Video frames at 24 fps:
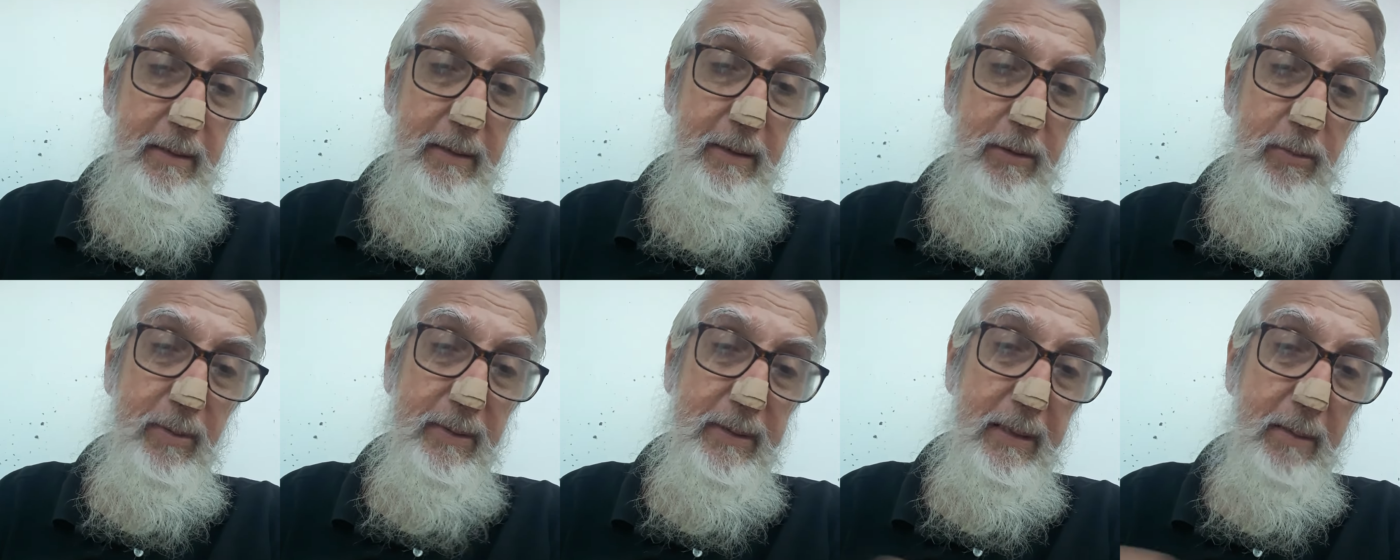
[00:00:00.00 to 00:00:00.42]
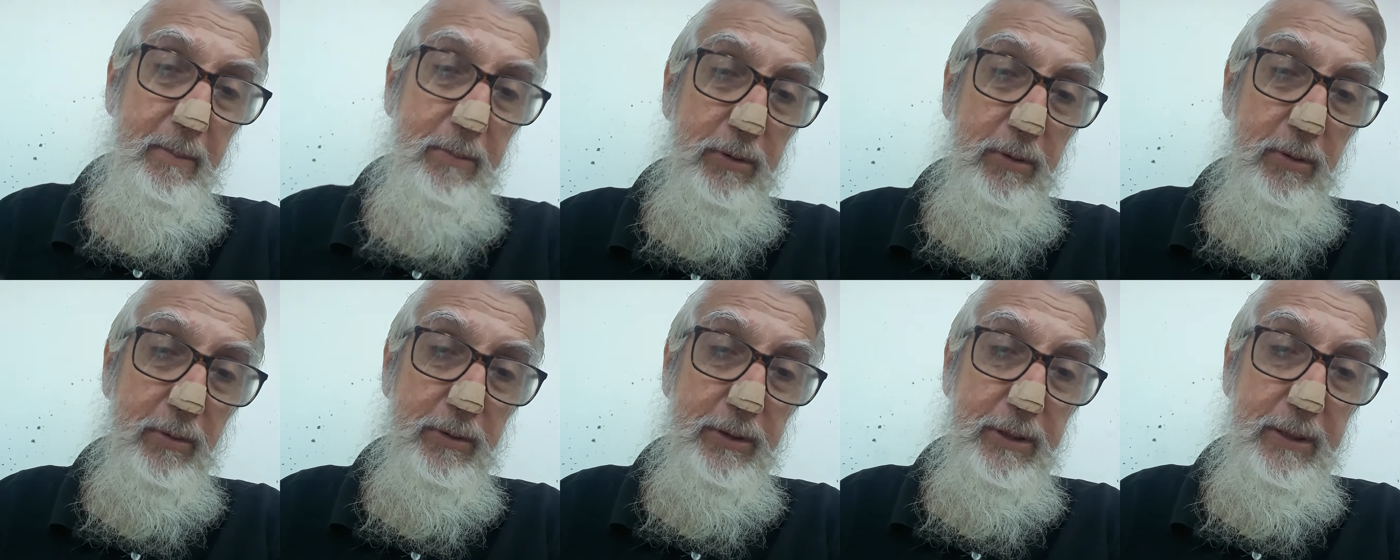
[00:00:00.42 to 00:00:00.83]
tem uma
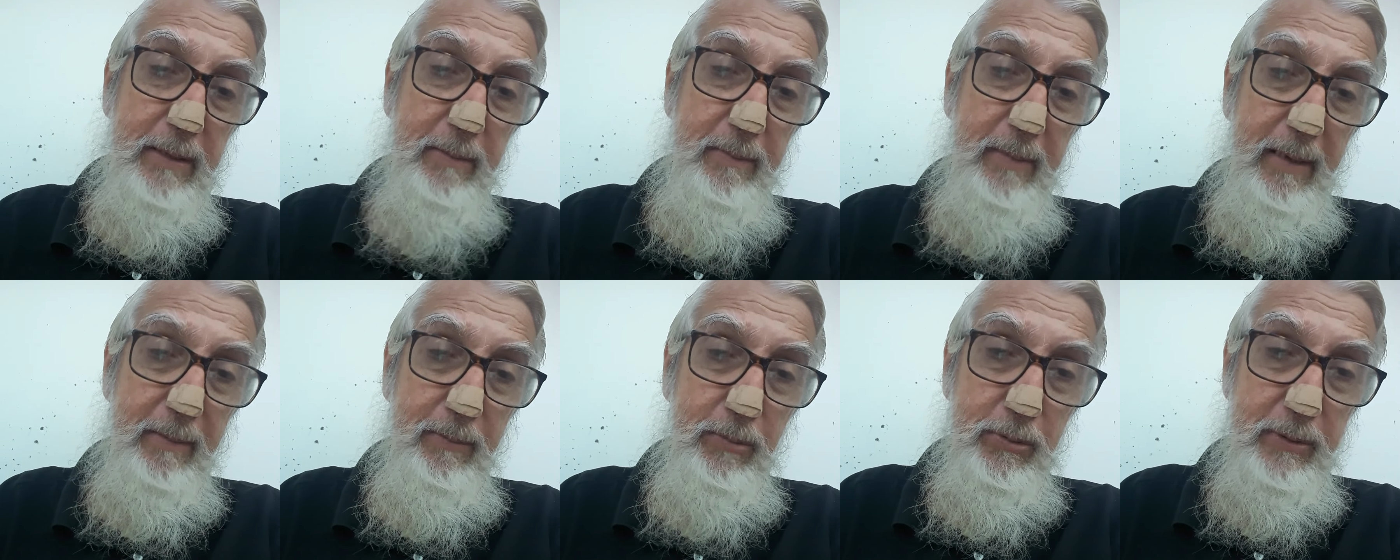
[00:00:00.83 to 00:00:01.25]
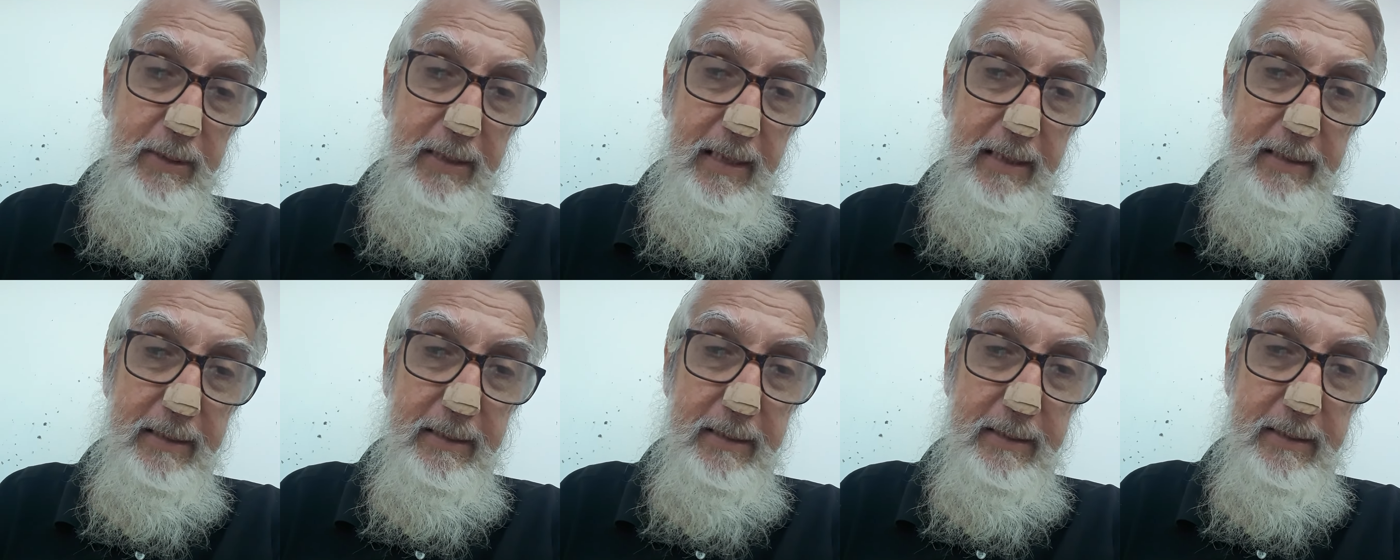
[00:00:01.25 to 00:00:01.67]
terminologia mais
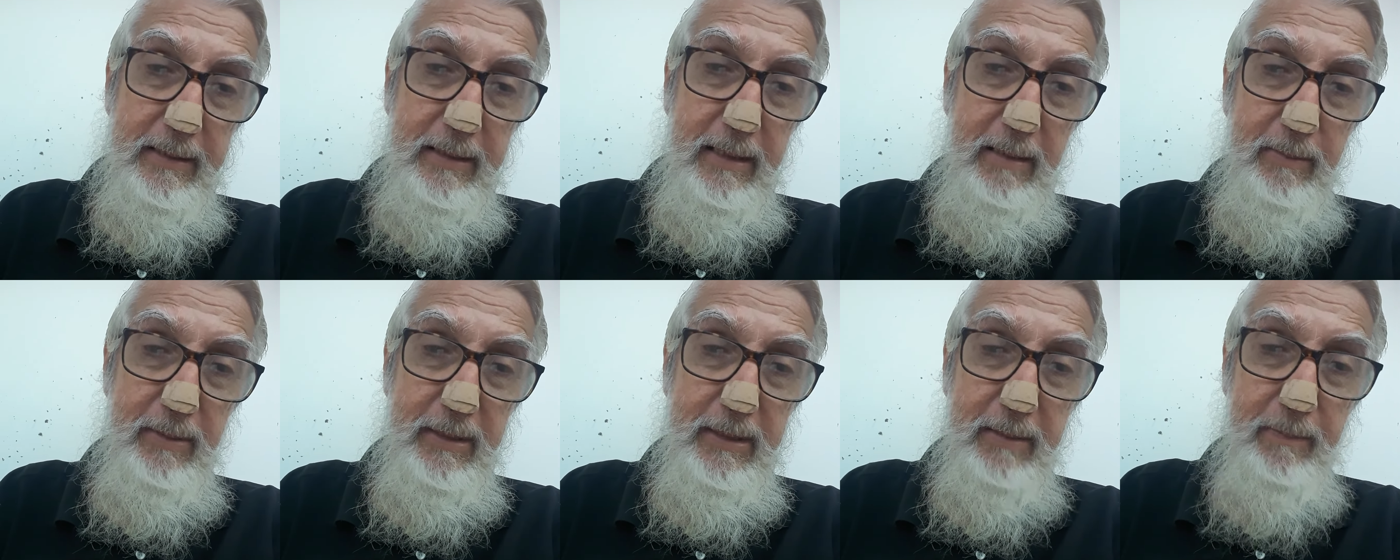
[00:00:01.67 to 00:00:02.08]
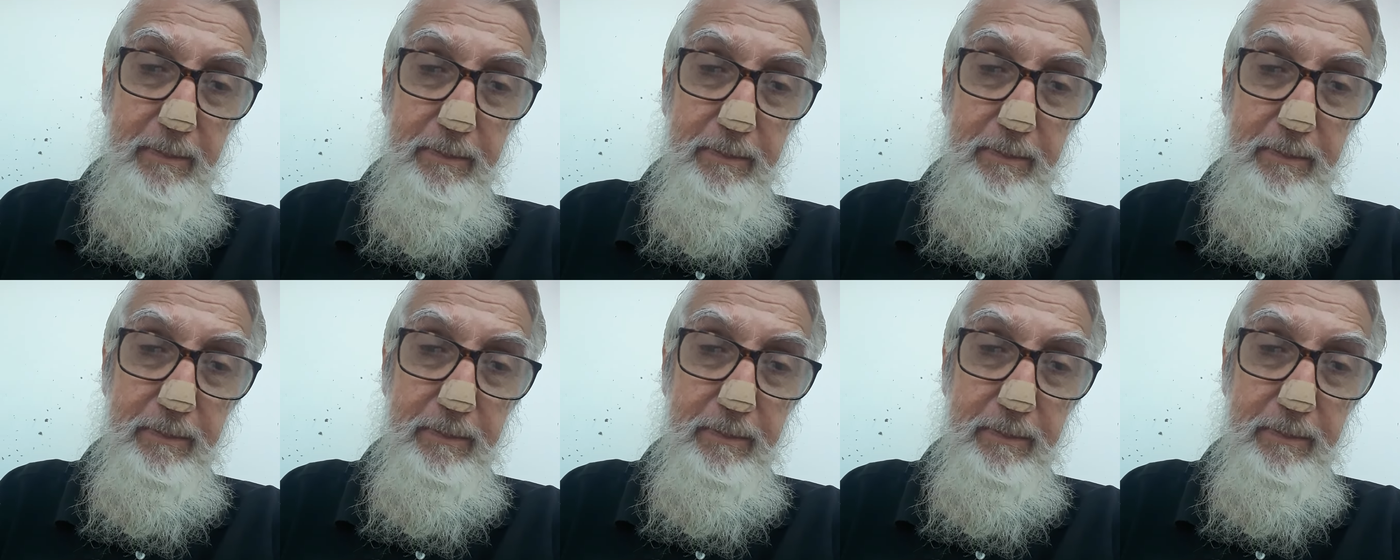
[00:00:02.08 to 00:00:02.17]
moderna, que chama-se